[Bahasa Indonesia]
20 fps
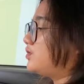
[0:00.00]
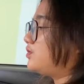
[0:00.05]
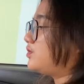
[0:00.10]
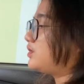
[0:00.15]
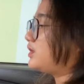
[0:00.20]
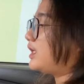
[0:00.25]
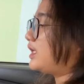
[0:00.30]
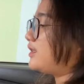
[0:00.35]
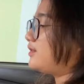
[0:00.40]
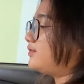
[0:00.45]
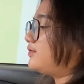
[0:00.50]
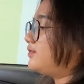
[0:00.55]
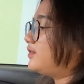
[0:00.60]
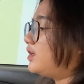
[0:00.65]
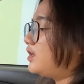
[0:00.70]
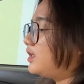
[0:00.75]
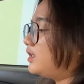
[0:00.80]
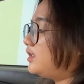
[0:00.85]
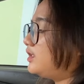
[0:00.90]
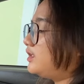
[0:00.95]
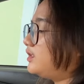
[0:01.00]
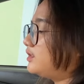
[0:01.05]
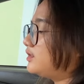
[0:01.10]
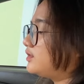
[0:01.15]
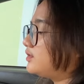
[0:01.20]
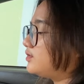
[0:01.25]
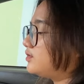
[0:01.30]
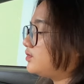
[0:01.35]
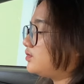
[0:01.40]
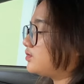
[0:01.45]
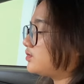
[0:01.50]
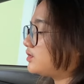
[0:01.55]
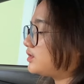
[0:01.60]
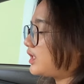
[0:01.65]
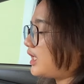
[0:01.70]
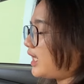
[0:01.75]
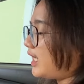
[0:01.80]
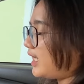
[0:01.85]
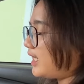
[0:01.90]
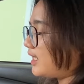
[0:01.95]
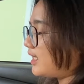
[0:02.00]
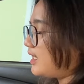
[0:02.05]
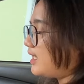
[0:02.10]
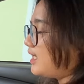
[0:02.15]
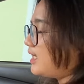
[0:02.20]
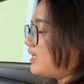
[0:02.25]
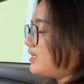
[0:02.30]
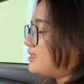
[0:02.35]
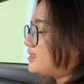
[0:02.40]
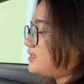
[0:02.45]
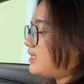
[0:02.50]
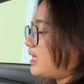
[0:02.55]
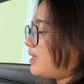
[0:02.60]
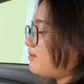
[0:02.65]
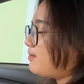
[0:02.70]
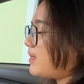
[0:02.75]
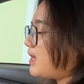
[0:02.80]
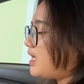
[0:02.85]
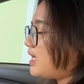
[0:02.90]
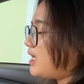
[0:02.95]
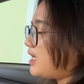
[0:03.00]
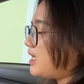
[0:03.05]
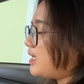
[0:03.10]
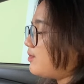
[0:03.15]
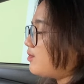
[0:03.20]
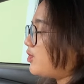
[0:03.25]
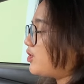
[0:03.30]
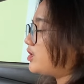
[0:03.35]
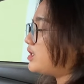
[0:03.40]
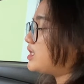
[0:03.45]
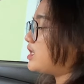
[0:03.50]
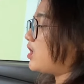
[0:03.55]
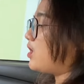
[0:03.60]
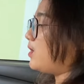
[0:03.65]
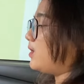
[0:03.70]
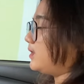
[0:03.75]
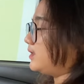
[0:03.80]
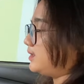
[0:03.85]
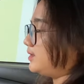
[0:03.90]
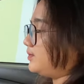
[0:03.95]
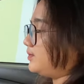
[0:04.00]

telepon untuk track sama mode home